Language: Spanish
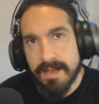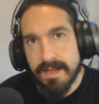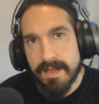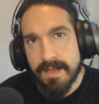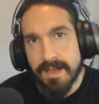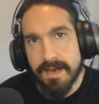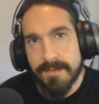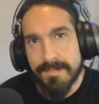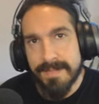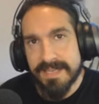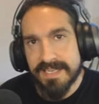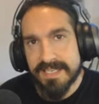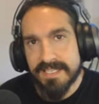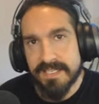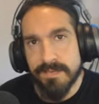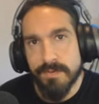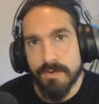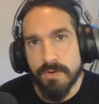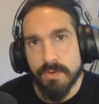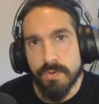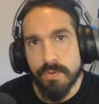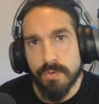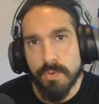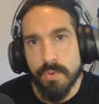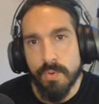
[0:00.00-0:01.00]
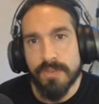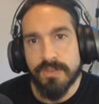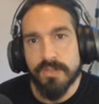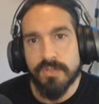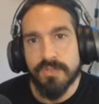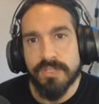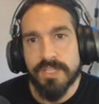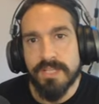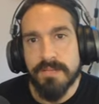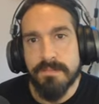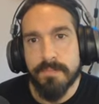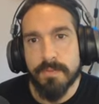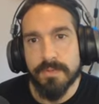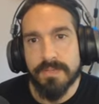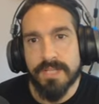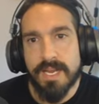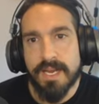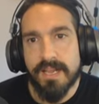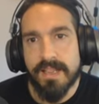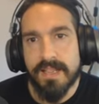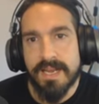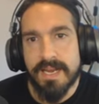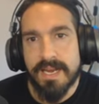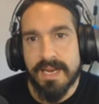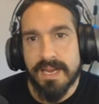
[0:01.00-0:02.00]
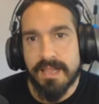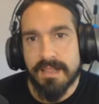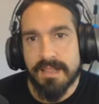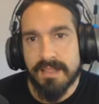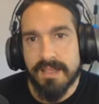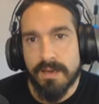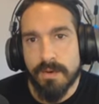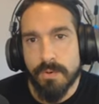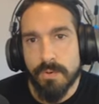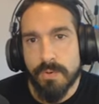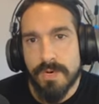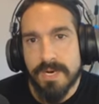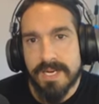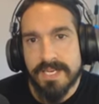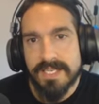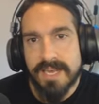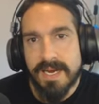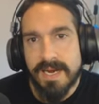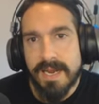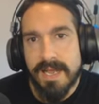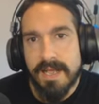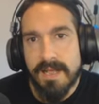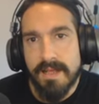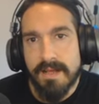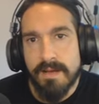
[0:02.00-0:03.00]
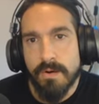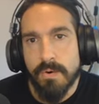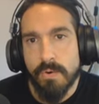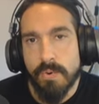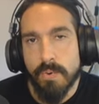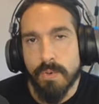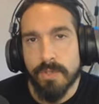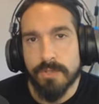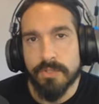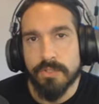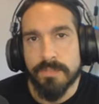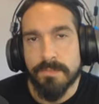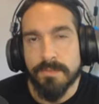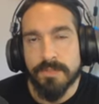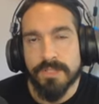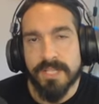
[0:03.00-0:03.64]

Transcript: al máximo cuánto tiempo tardan en hacer una sala o cuánto tiempo